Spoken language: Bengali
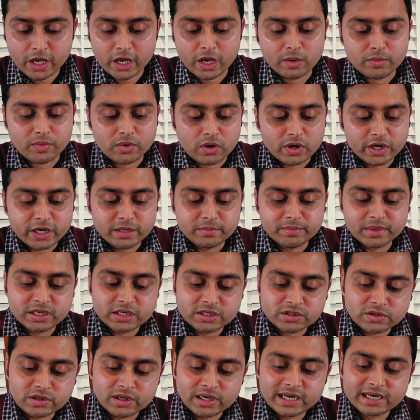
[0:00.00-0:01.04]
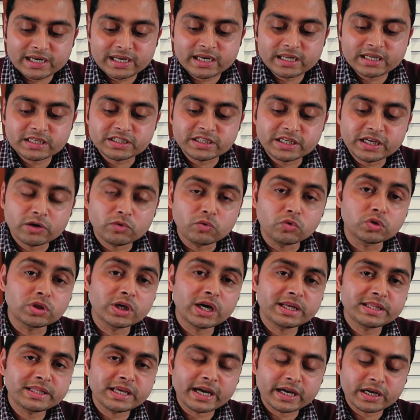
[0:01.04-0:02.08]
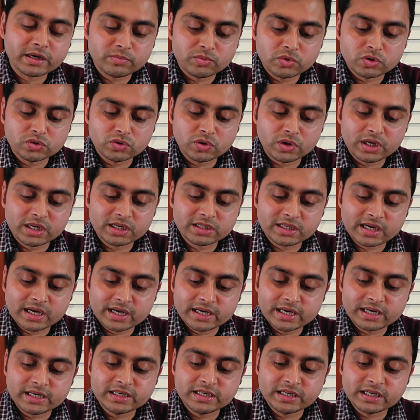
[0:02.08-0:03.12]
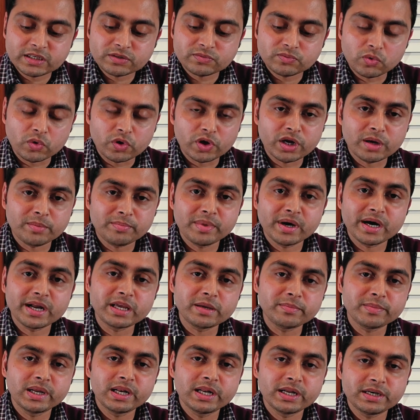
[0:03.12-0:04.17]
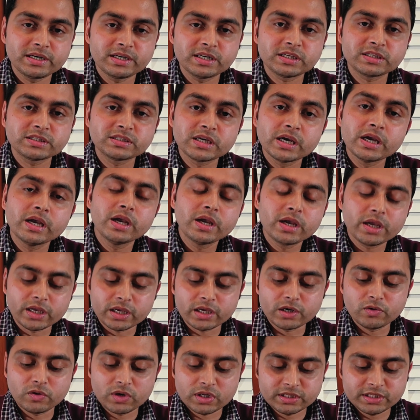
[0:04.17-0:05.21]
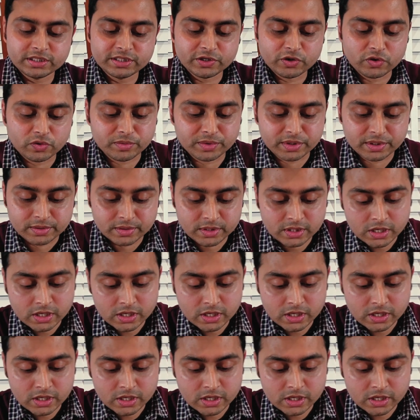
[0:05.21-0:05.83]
এবং ইনভাইটেশন লেটারে সে কোথায় থাকে পর্তুগালে তার অ্যাড্রেস ফোন নাম্বার ইমেল অ্যাড্রেস এগুলো দিতে হবে